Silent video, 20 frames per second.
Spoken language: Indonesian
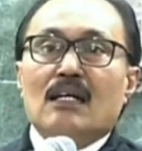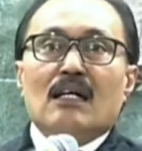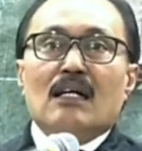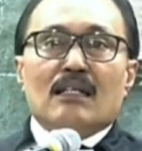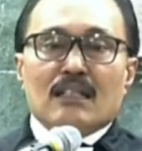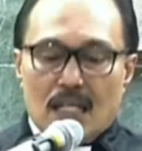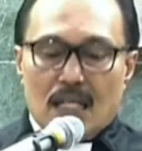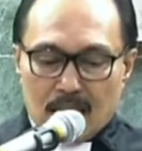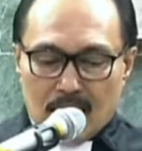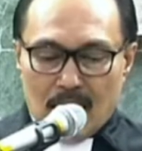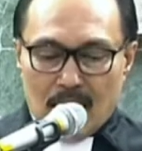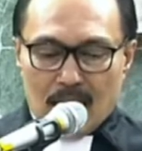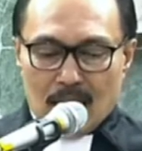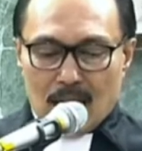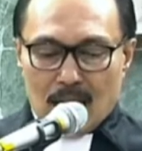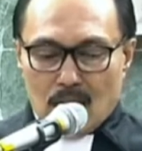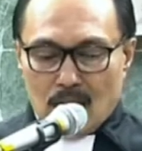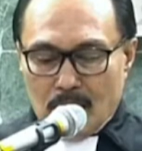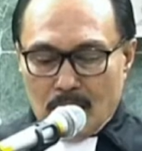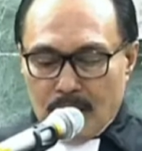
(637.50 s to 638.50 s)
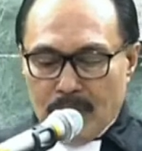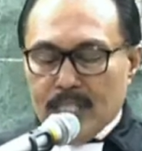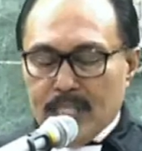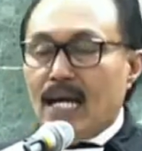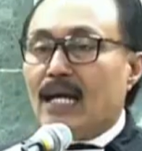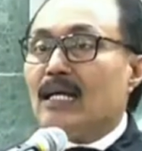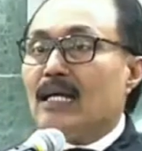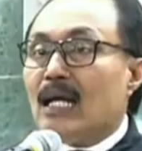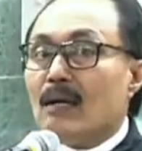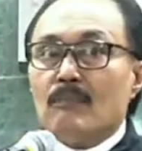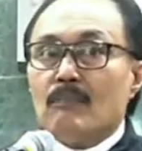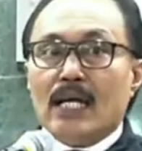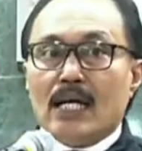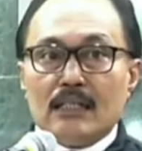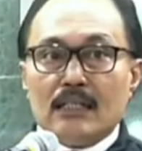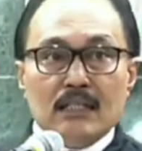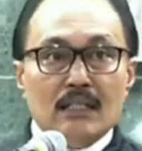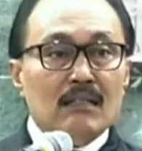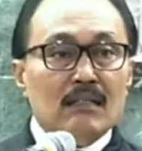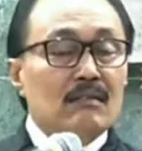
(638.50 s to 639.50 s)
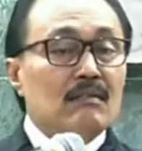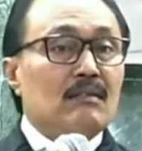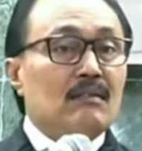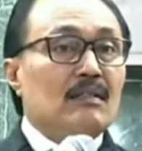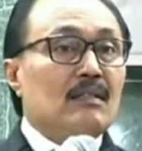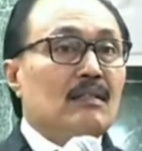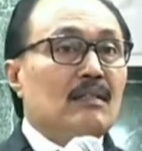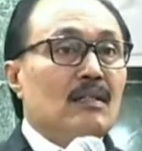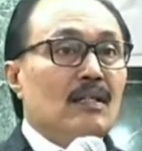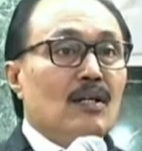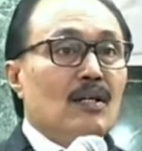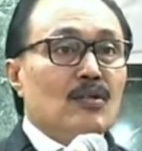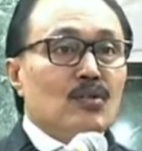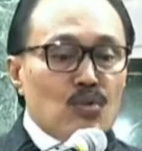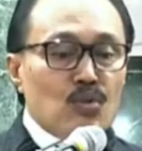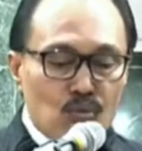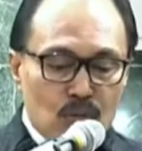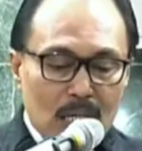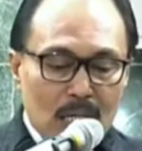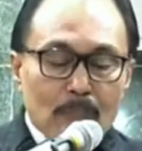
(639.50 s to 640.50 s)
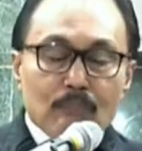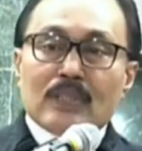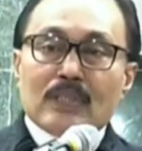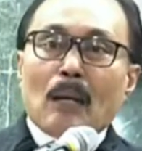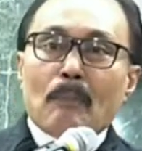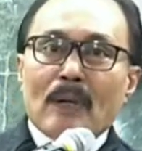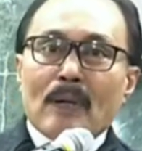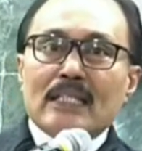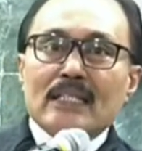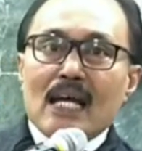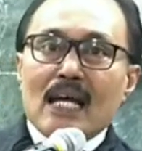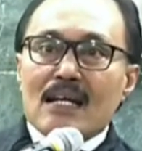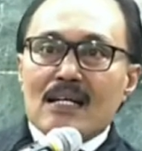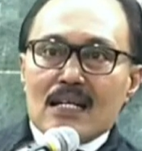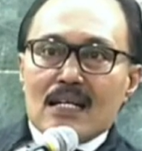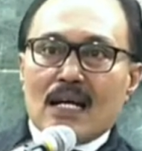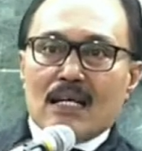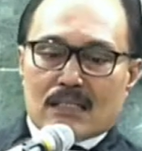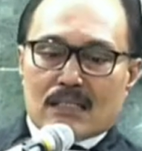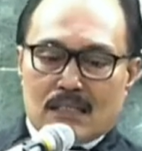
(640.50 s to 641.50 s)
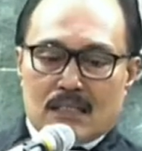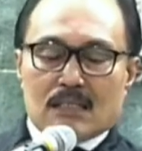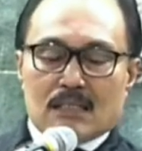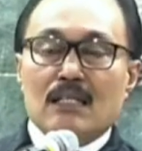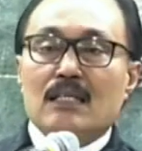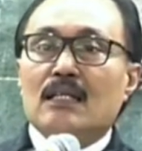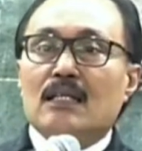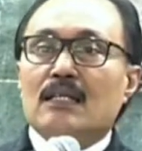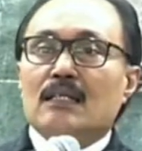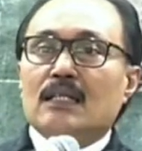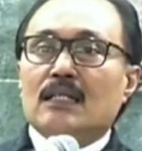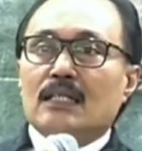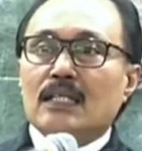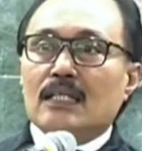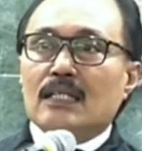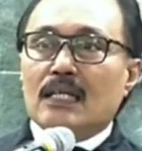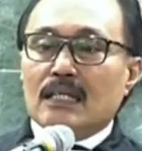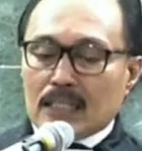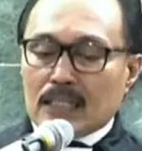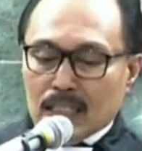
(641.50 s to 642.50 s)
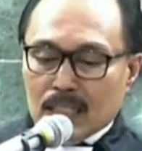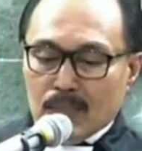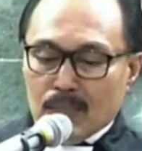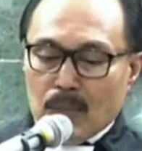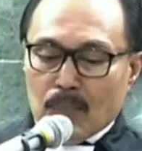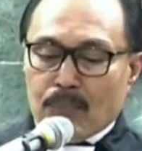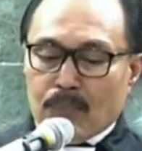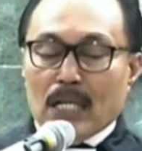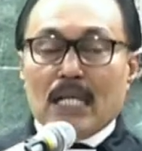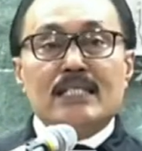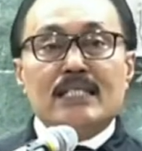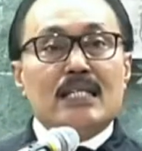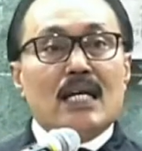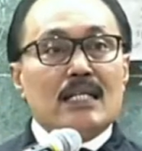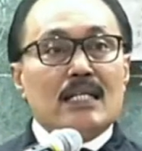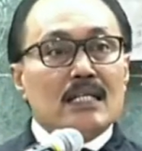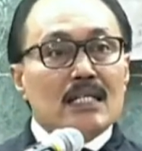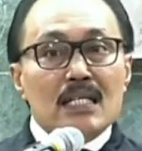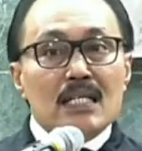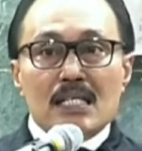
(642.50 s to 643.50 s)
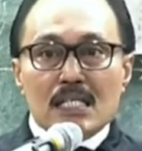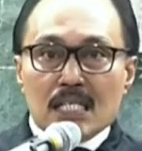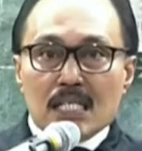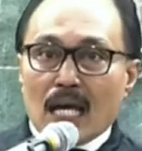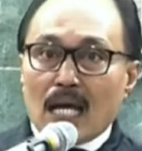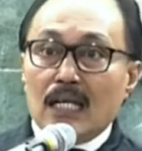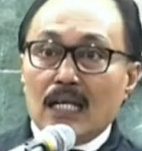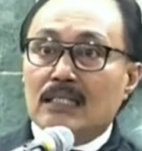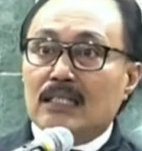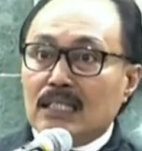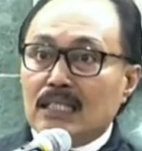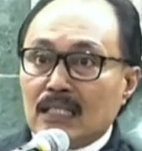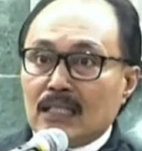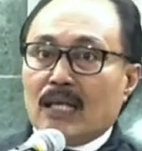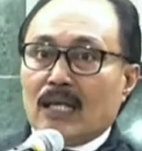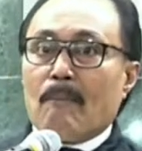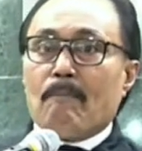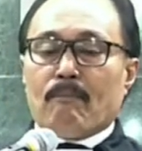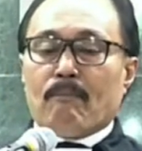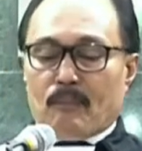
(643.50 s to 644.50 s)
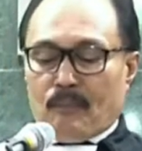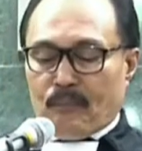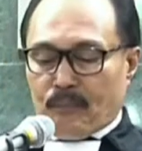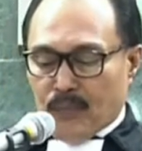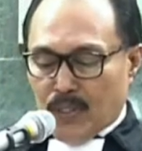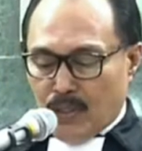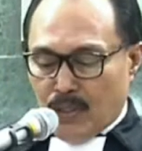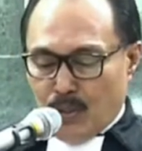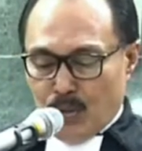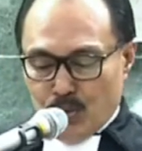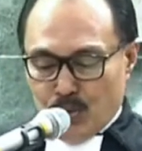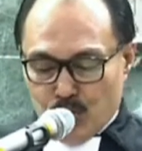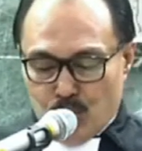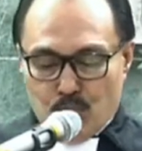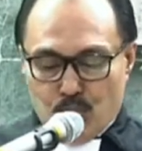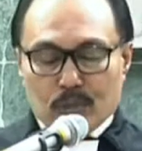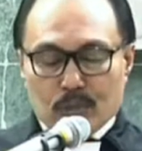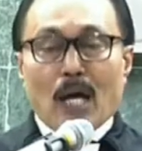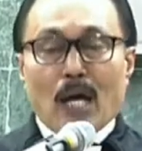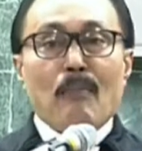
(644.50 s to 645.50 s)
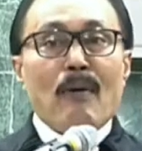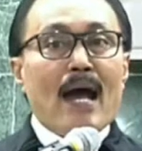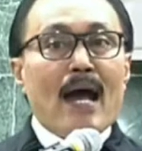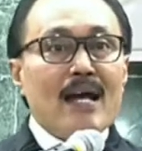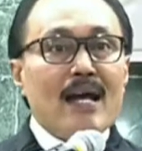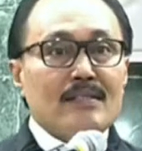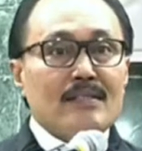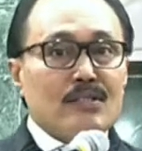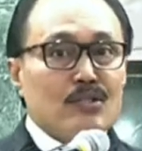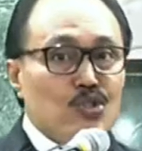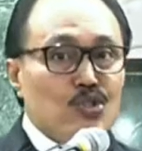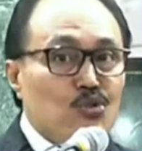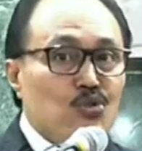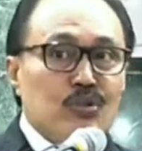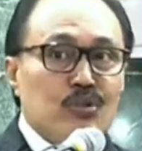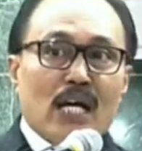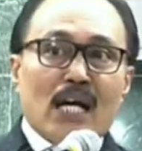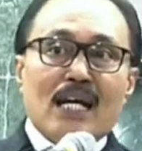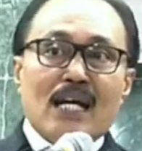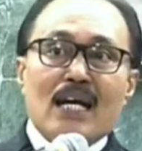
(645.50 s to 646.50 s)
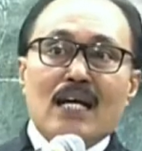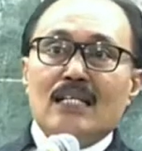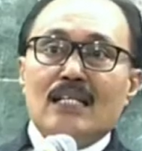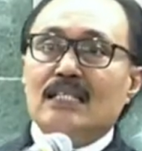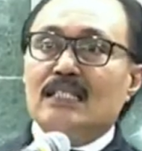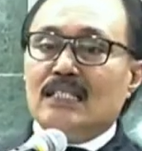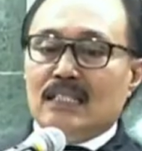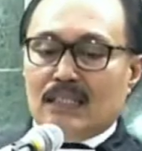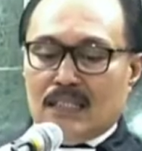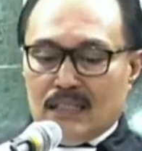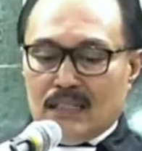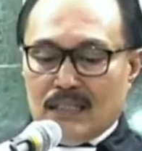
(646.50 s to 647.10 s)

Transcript: Dan kalau lebih dalam lagi, dung tapa tapatakas. Ketika kita mempelajari isi Alkitab, dung tabahas, dung tagali,